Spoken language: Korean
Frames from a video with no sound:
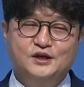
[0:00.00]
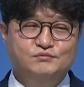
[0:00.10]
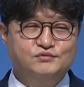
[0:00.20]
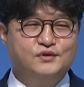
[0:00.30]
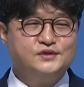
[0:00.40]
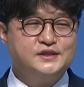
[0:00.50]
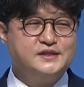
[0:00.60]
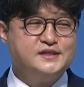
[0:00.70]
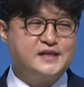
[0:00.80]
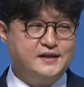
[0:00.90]

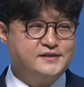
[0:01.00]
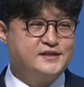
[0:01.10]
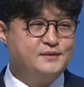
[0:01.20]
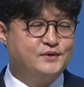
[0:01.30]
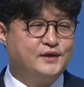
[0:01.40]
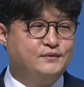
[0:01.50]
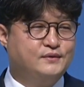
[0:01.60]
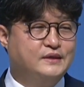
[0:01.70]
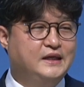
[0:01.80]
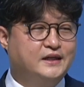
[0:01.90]
무엇인지 잘
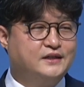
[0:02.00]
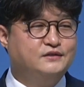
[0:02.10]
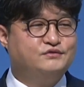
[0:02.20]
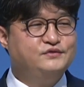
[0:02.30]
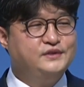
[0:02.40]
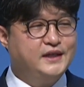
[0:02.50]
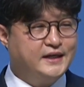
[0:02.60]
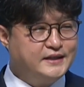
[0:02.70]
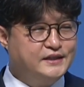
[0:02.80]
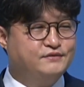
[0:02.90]
찾아보라고 그를
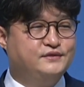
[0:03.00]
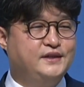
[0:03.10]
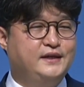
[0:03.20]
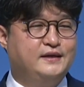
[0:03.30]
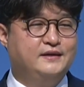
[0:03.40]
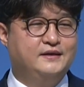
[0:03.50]
훈계한 이후에